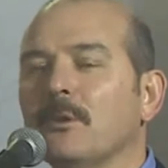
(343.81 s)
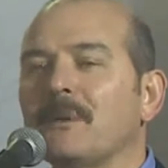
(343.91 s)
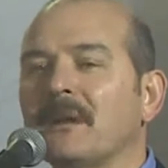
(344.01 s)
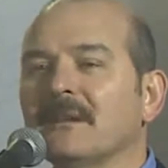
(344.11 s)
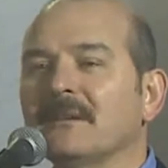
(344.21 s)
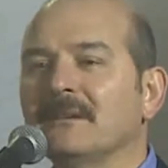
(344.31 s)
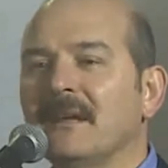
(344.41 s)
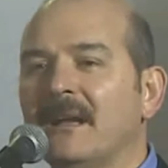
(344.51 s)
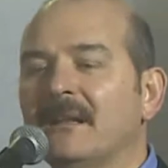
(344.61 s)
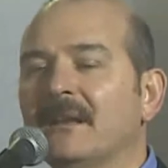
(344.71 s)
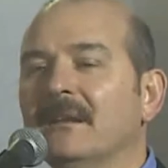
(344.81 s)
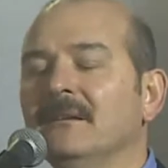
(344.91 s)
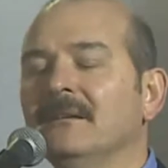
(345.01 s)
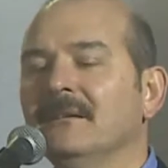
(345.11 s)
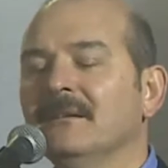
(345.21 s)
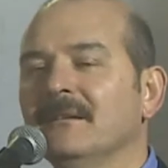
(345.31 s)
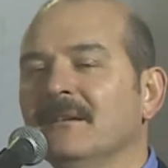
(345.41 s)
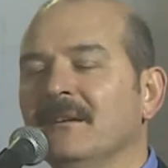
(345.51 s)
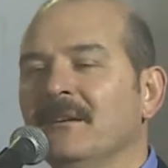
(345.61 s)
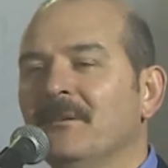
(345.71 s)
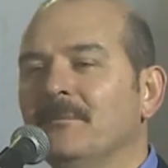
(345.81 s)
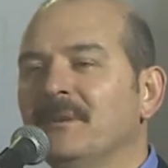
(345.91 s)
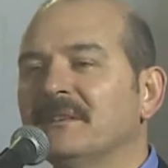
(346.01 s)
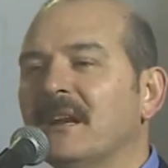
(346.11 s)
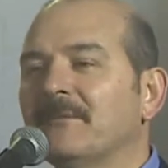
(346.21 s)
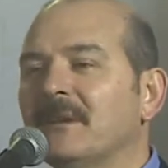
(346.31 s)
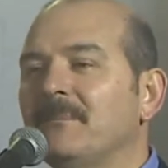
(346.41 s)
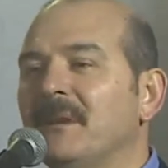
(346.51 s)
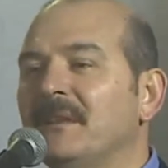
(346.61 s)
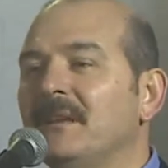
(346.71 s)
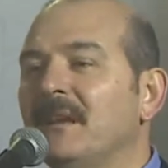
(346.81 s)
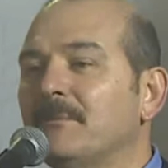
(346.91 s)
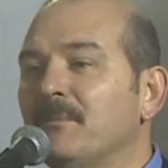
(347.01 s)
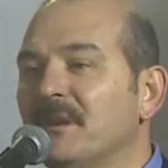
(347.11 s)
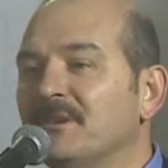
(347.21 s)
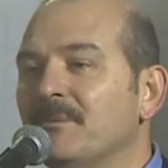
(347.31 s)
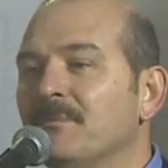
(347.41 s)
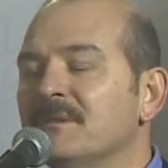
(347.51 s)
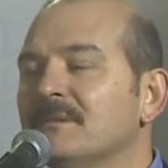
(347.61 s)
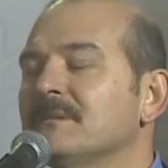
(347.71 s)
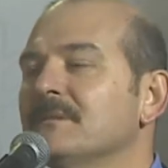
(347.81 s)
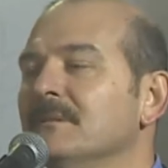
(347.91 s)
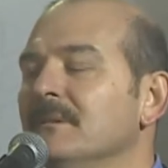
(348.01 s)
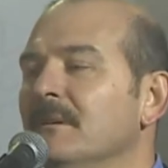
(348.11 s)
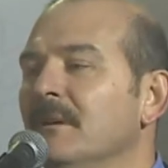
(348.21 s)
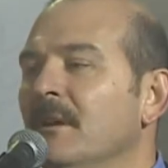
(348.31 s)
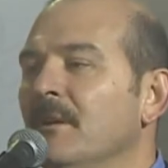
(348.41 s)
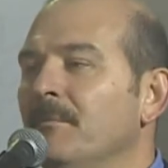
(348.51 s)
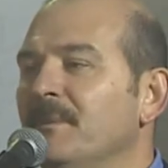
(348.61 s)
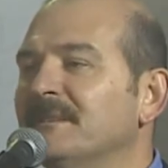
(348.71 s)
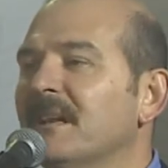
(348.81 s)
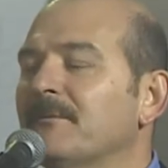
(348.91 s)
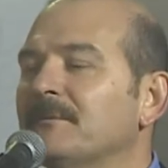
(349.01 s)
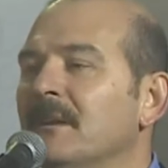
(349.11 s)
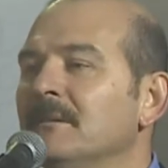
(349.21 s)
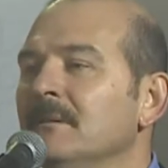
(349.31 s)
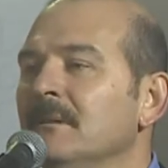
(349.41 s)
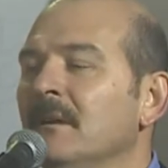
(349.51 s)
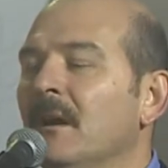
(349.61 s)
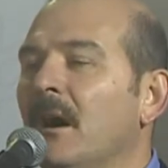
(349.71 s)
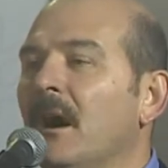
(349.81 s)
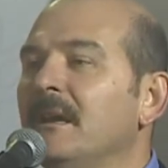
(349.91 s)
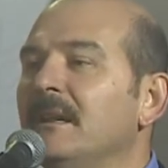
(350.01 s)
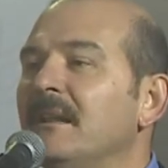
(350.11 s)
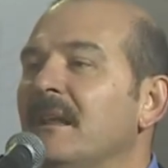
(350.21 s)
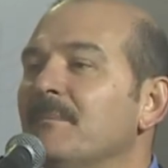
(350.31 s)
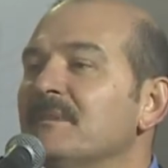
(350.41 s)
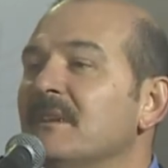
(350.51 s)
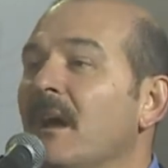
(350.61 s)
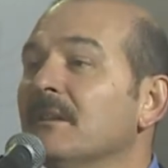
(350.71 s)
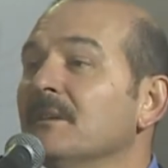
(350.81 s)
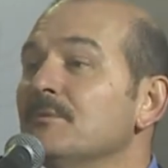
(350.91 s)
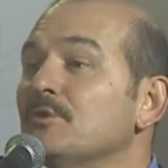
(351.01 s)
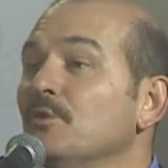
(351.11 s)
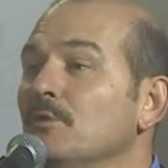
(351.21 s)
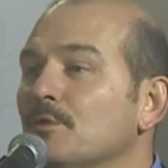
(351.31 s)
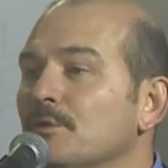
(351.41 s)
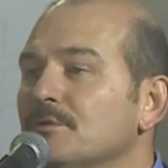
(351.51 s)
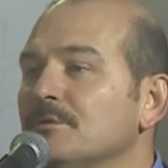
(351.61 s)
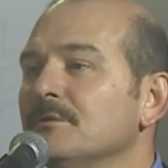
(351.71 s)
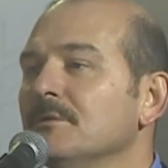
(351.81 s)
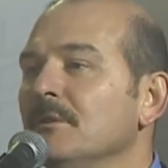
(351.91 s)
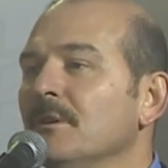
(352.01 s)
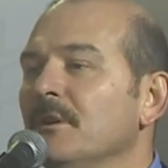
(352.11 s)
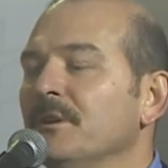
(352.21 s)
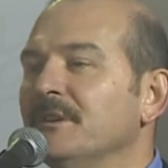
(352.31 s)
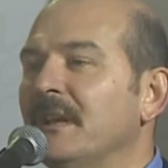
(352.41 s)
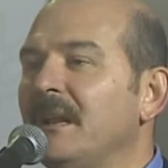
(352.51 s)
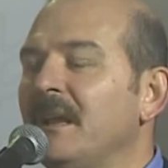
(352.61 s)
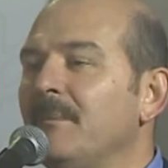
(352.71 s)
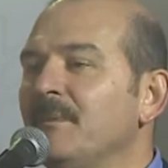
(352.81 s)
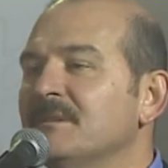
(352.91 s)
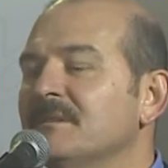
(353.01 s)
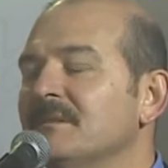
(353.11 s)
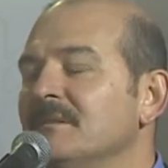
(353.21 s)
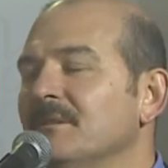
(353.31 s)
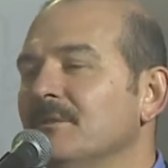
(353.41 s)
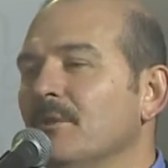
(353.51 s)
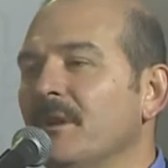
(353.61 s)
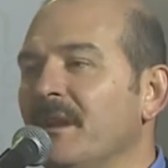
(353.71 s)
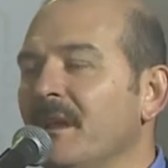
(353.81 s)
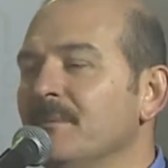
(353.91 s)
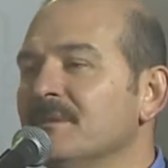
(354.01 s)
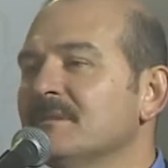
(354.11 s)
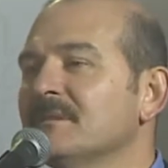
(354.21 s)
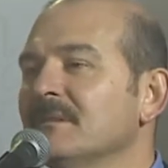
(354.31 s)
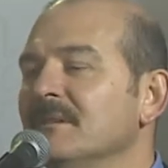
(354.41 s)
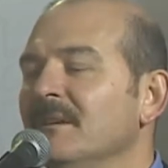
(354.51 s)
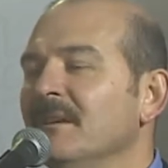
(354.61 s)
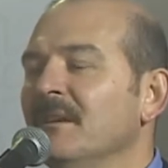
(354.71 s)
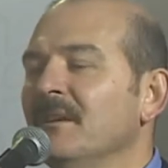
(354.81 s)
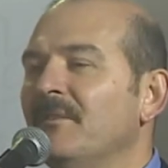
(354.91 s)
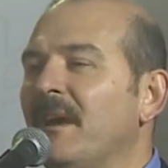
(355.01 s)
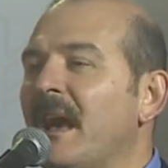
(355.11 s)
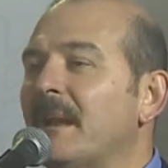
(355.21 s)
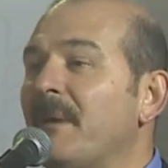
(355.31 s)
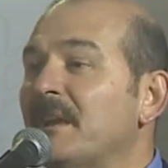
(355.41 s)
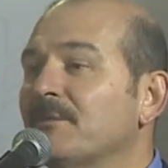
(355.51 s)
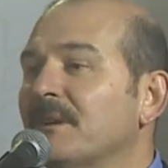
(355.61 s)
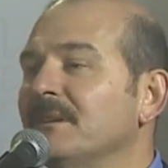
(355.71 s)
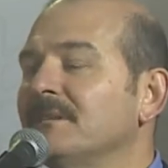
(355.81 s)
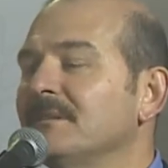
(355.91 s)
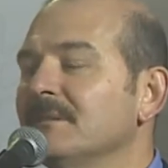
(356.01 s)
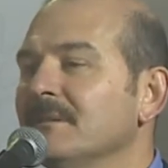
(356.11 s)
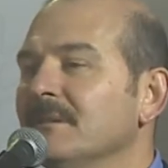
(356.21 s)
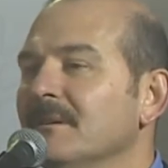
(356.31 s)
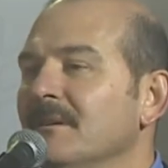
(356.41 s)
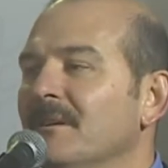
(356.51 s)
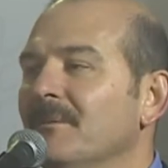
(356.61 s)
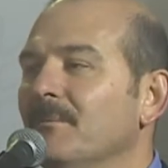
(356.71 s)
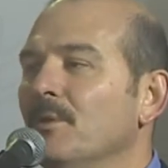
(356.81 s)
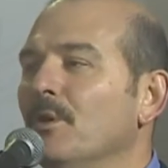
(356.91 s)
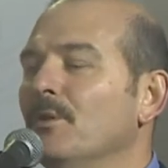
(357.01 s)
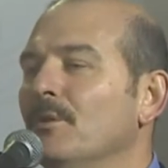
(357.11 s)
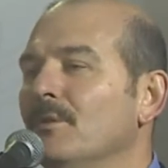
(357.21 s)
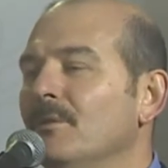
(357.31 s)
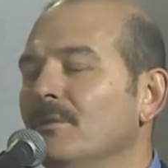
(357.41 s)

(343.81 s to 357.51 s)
toprakların değerleri, bir taraftan medeniyet birikimimiz, bir taraftan ailelerimizde aldığımız kültür, geleneğimiz, göreneğimiz ve her beş vakit bu